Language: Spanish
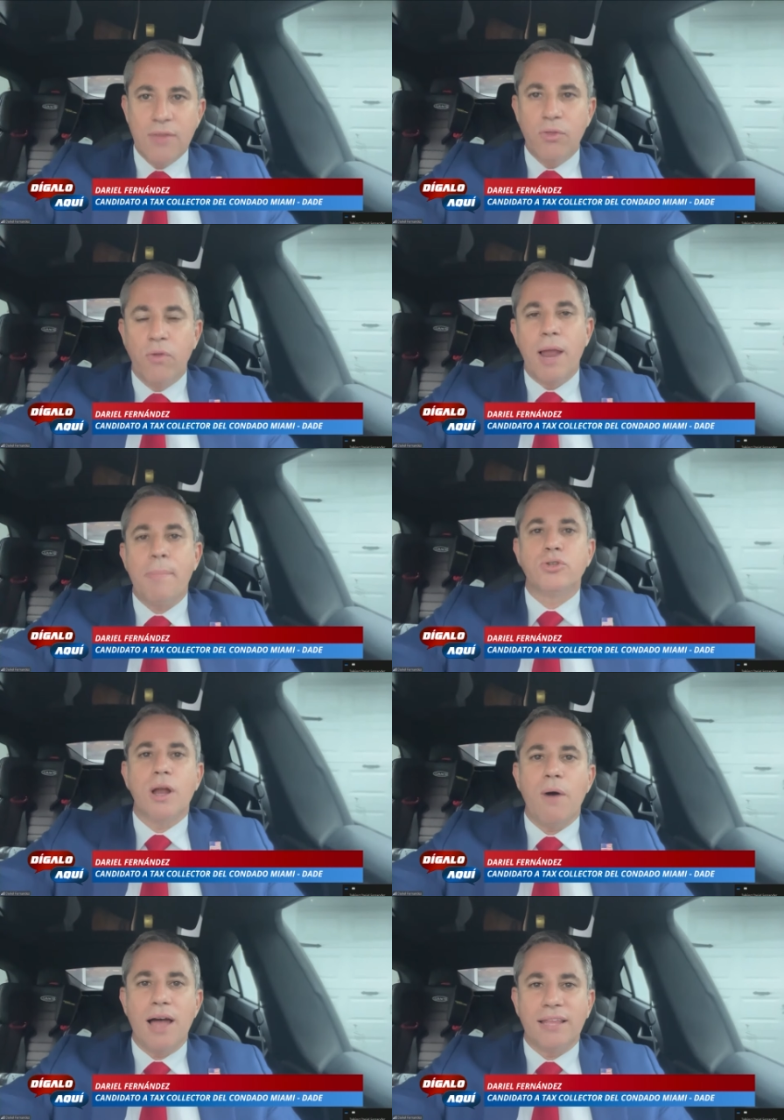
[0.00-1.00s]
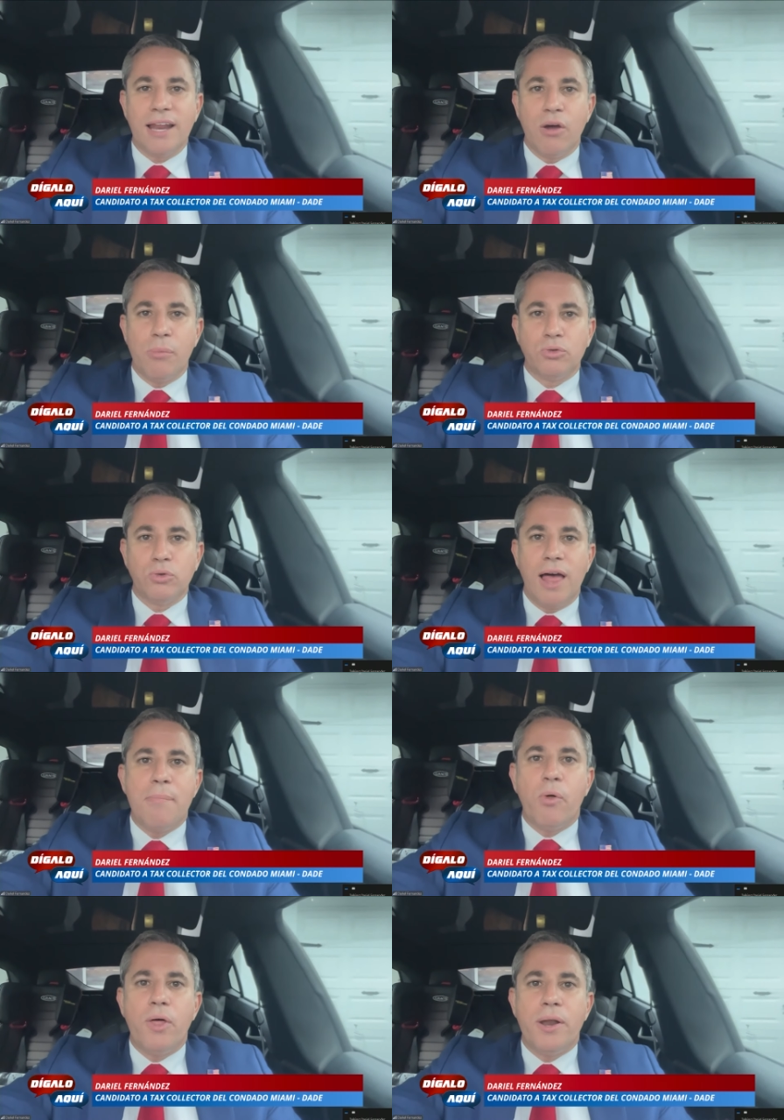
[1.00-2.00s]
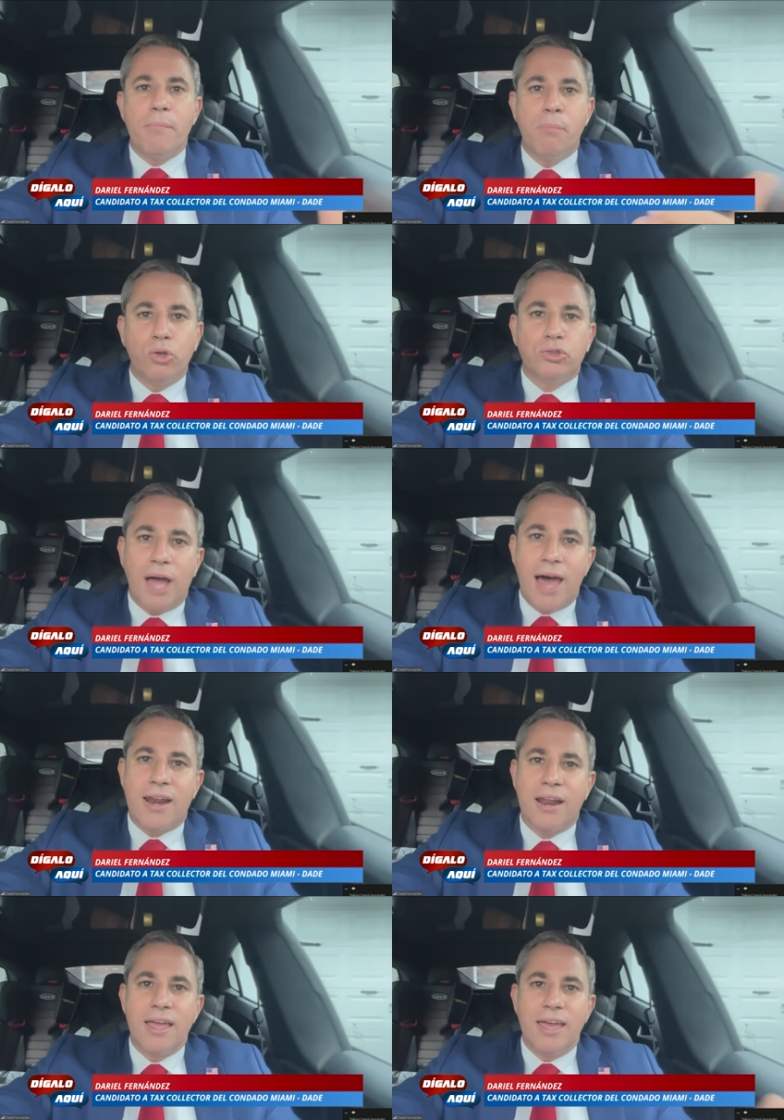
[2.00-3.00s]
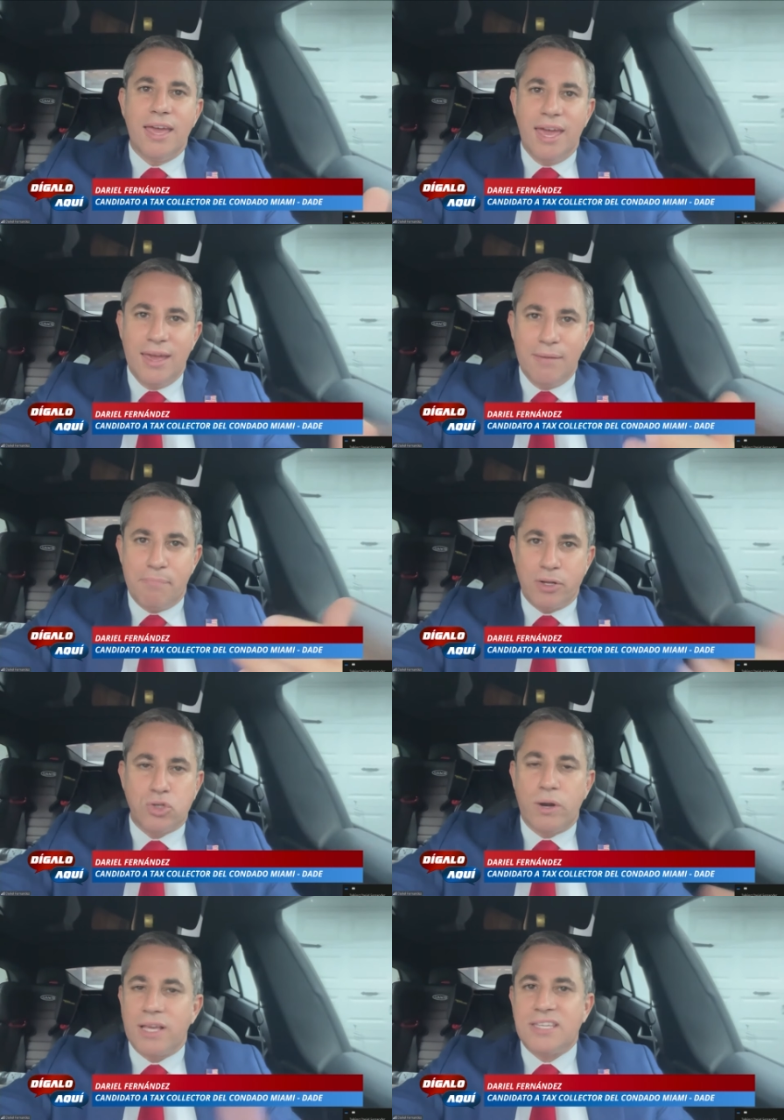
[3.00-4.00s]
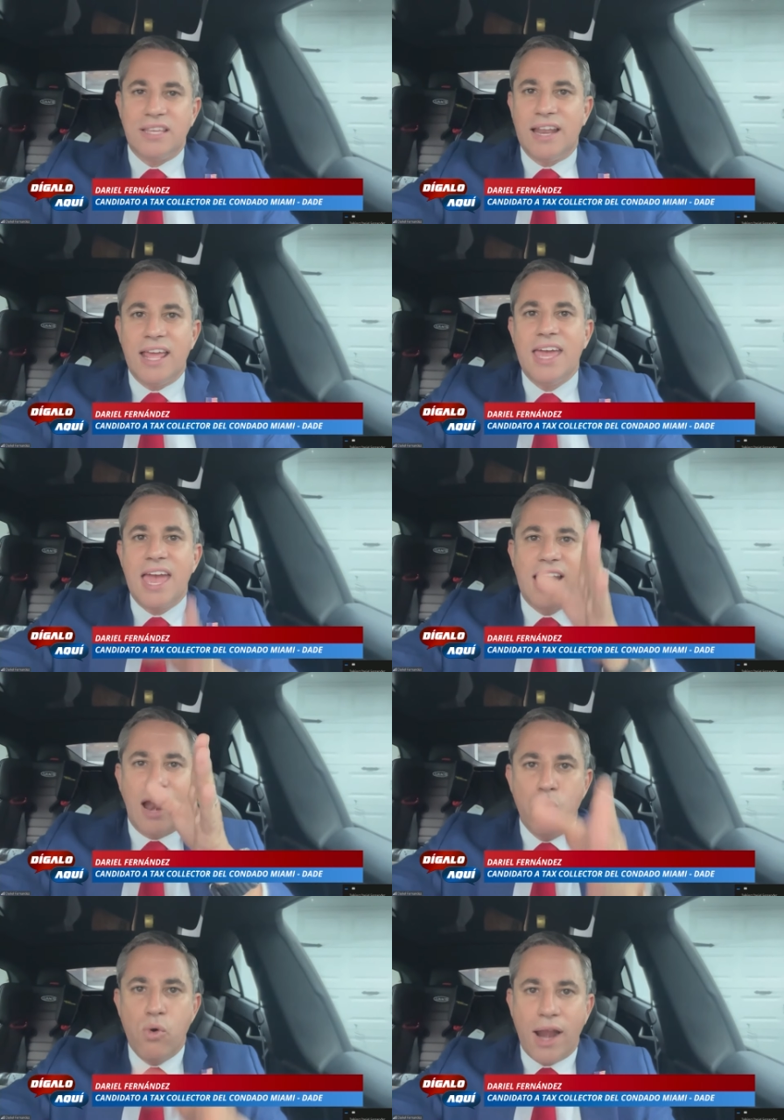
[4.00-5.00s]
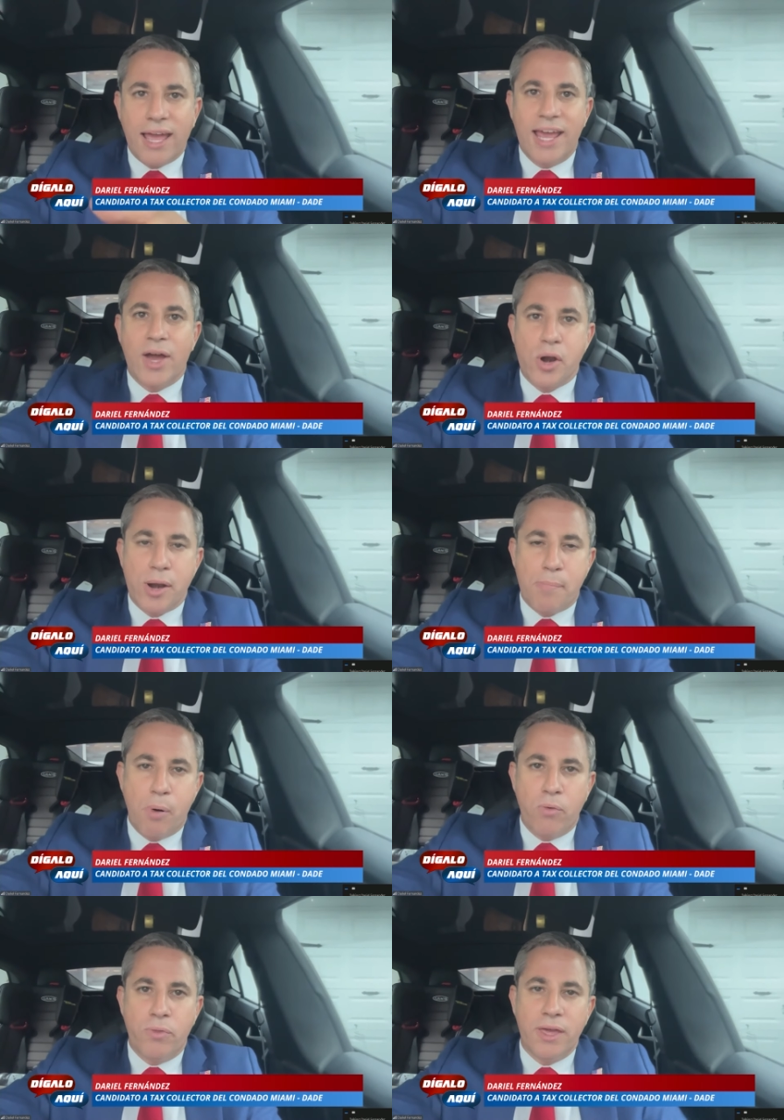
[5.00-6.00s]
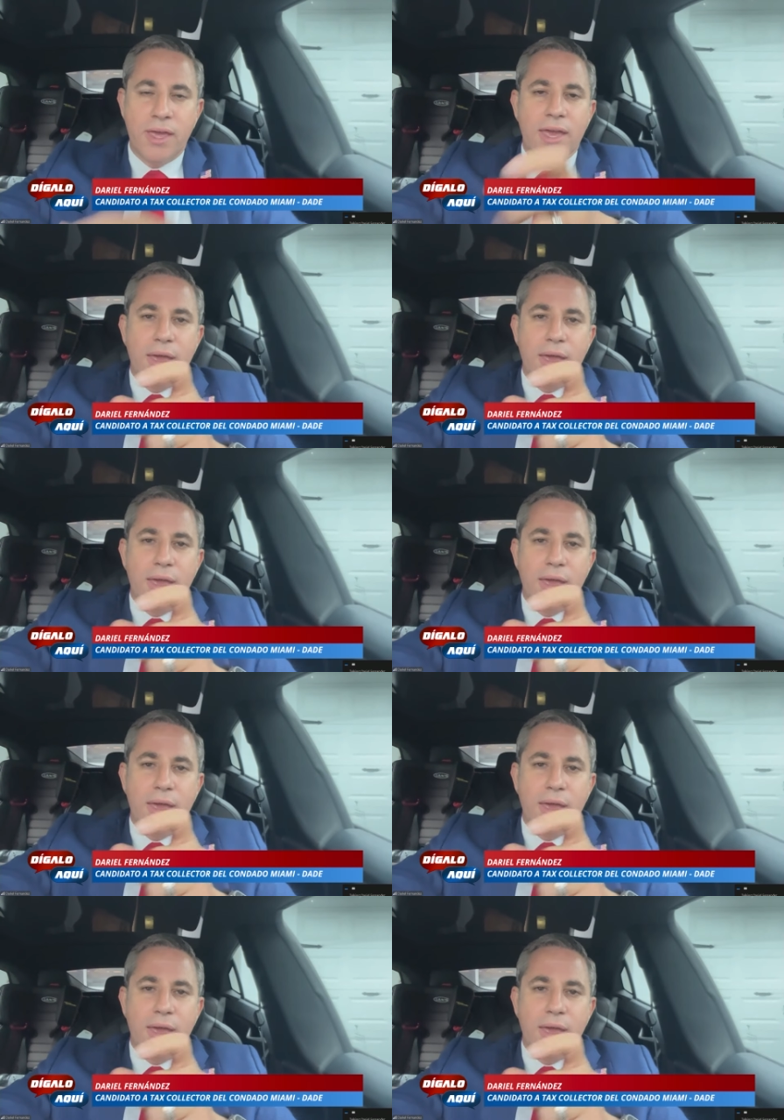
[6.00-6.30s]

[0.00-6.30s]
donde las personas van a tener la oportunidad de poder votar en persona sin tener que ir al lugar que le corresponde